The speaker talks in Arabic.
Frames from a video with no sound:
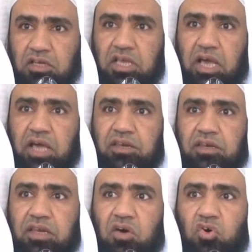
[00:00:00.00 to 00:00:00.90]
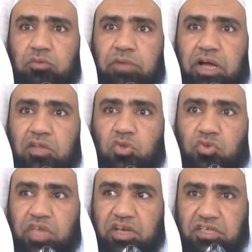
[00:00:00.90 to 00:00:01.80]
لأنهما
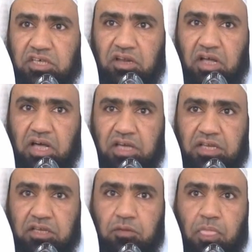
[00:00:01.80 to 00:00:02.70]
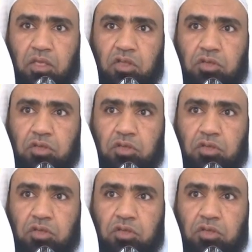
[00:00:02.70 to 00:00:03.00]
تذكران